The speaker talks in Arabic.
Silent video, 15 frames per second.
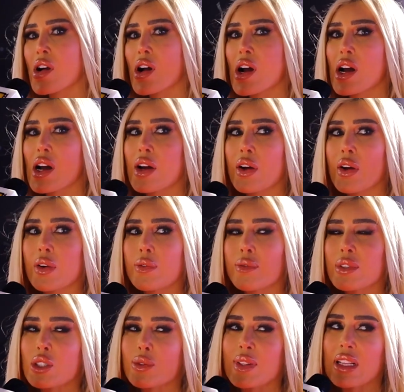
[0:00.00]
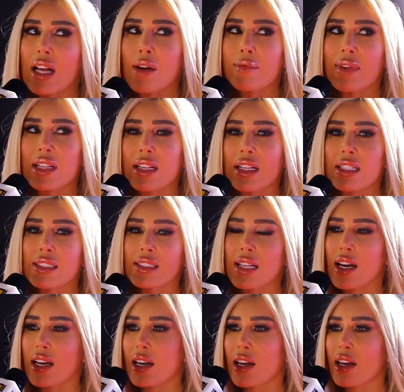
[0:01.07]
أه، مش بتعمد
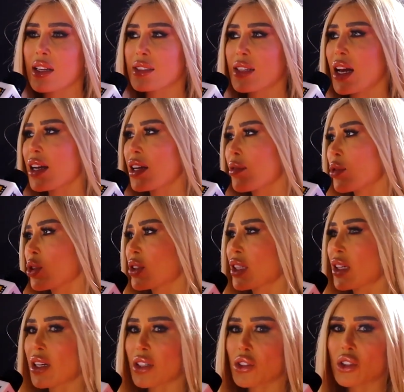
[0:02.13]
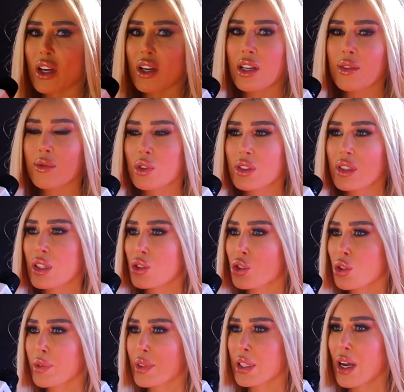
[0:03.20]
الإثارة إذا أنا مثيرة شكلي مثير
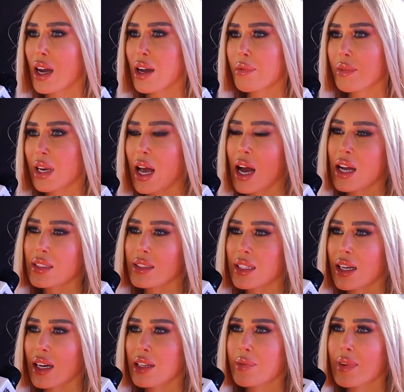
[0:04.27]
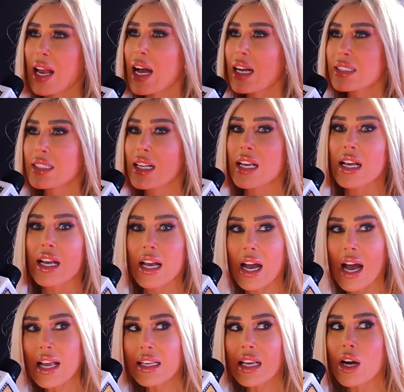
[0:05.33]
شو بدي أعمل عادي يعني بالعكس
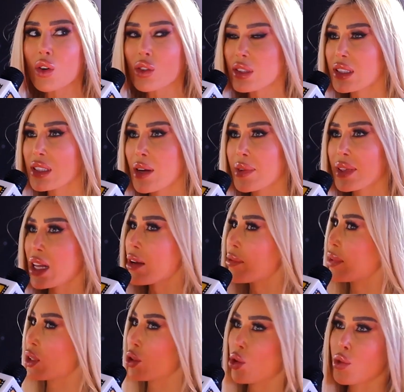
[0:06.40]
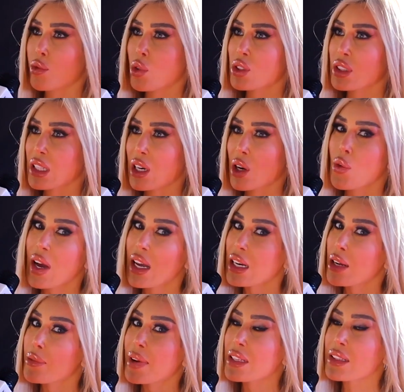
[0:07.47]
اي انثى بتحب تكون مثيره
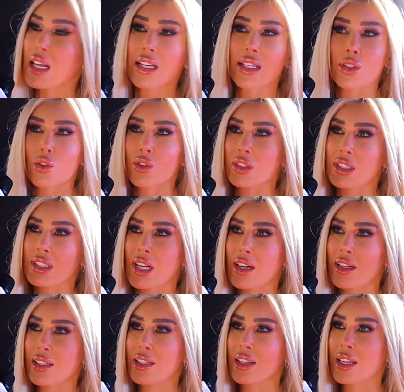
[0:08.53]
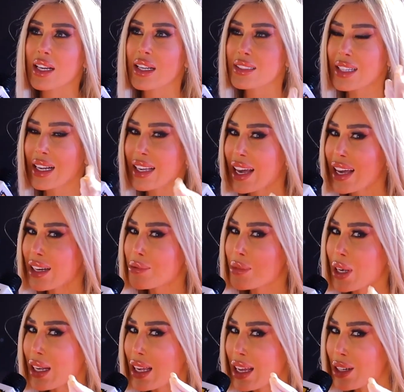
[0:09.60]
والا بطلت انثى اذا كان
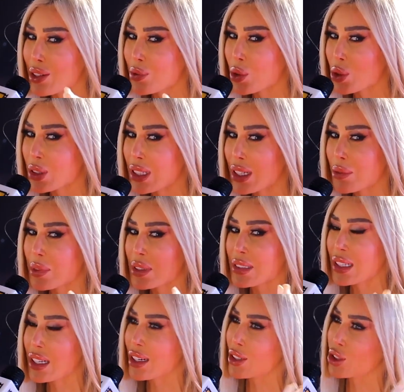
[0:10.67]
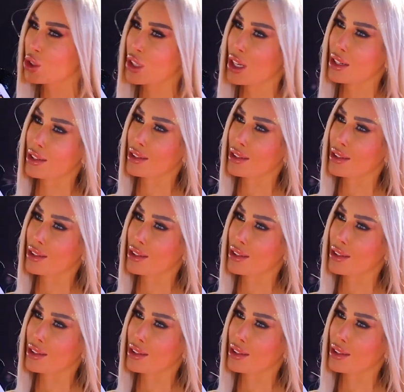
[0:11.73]
ما كانت مثيره بتصير رجال